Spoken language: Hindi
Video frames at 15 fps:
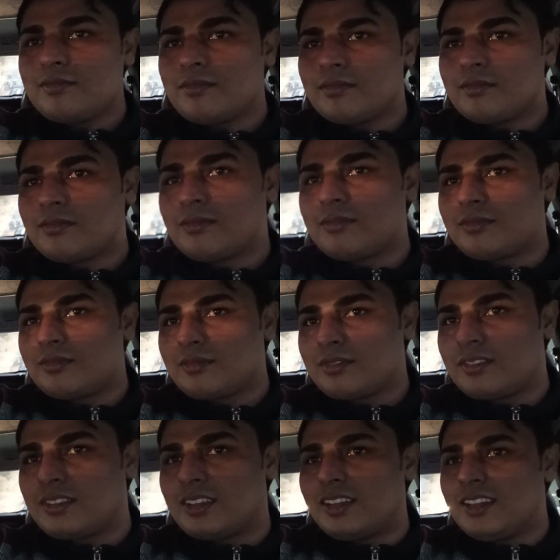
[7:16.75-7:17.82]
कोई बात नहीं बेटा
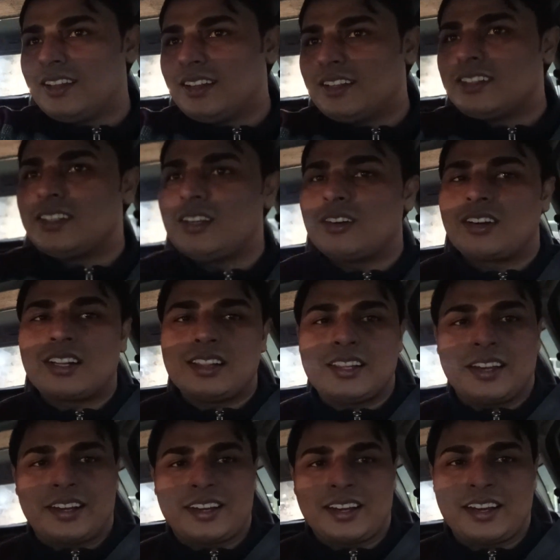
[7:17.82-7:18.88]
कल देख चलो कल
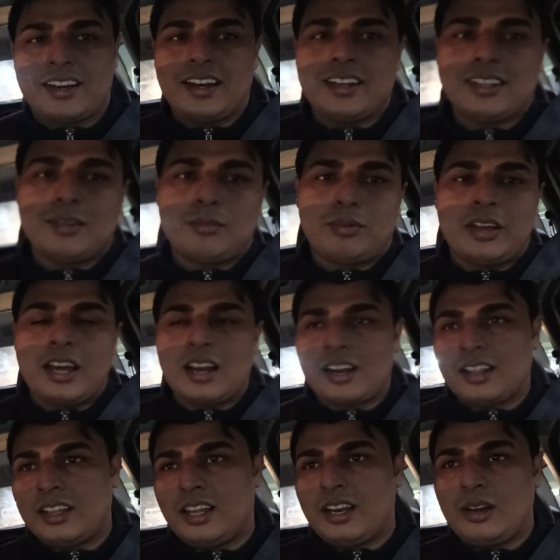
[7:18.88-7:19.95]
देखेंगे अब यार
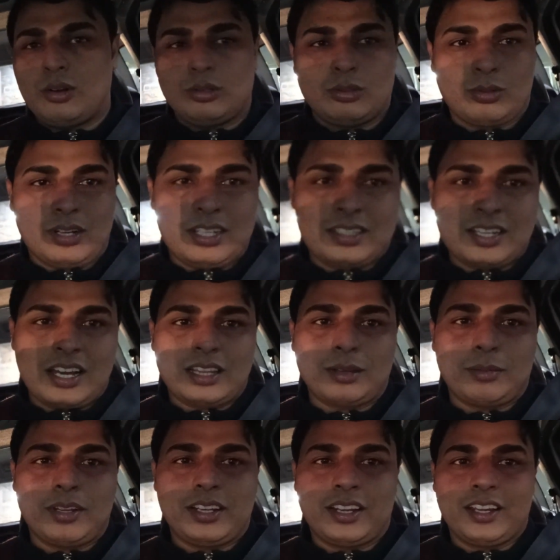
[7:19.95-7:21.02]
अंधेरा हो चुका
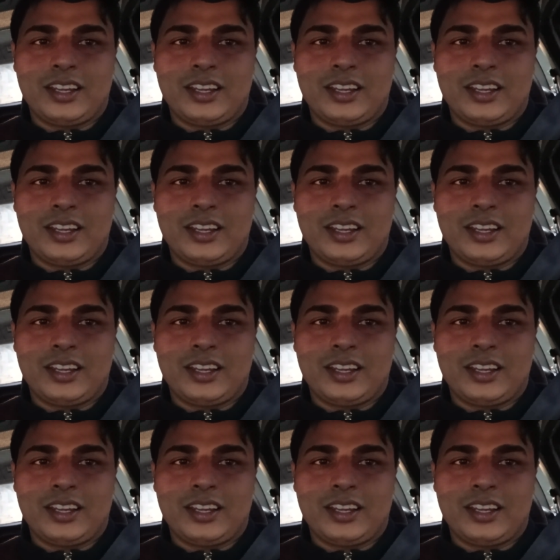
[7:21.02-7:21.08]
सात बज